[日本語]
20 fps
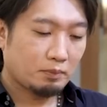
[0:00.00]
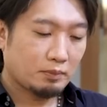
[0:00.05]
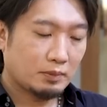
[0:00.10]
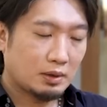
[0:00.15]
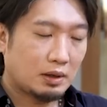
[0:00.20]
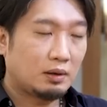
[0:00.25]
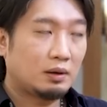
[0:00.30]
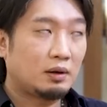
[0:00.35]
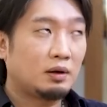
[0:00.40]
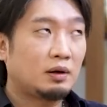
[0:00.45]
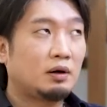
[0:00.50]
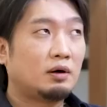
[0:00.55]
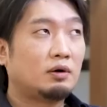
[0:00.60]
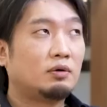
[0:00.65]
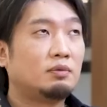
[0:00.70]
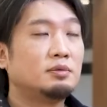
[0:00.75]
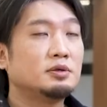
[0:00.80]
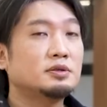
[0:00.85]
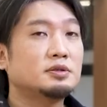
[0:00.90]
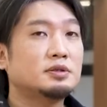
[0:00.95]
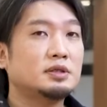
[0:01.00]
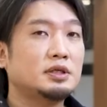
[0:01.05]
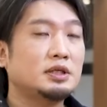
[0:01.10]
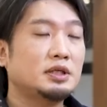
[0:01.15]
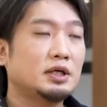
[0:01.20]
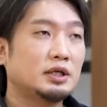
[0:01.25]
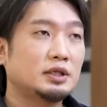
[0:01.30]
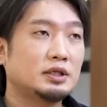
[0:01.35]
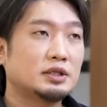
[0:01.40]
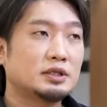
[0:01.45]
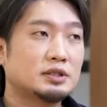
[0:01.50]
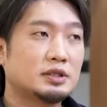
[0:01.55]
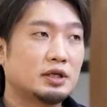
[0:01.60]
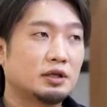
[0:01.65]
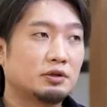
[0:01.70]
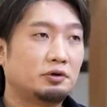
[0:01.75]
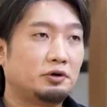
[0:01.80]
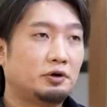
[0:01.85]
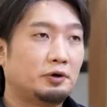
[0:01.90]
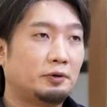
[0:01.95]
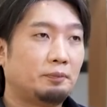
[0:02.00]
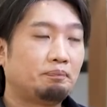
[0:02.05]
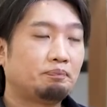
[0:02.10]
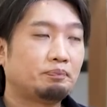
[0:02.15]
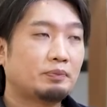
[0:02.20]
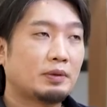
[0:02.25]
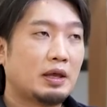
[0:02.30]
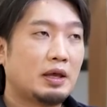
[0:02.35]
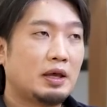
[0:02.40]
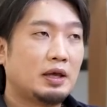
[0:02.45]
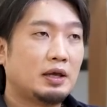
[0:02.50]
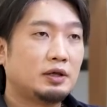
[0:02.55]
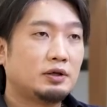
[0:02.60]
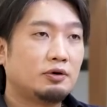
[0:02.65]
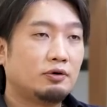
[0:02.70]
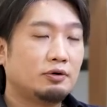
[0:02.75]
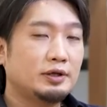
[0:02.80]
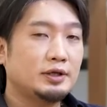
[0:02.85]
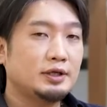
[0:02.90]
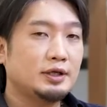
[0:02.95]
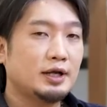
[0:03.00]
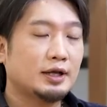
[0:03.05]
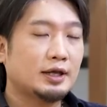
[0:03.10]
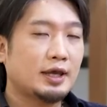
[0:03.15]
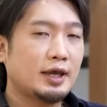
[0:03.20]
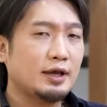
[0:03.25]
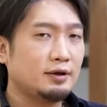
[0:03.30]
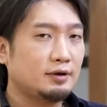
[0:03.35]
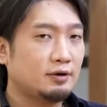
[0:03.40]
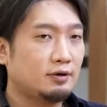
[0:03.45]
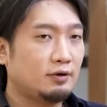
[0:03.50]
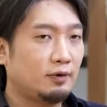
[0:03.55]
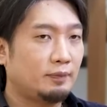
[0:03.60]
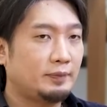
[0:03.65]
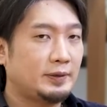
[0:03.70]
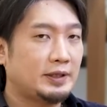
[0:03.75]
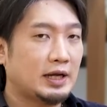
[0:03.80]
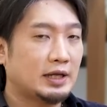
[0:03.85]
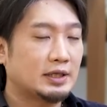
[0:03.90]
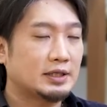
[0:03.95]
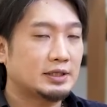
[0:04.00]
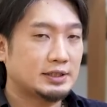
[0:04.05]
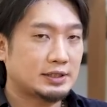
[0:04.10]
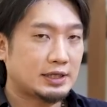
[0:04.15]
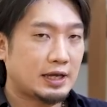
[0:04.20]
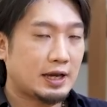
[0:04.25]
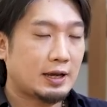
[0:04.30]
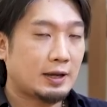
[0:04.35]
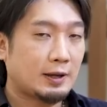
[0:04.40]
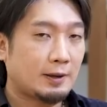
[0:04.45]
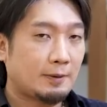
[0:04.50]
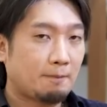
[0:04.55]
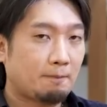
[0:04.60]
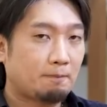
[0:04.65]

重すぎないんですけど余韻が結構ビターですね。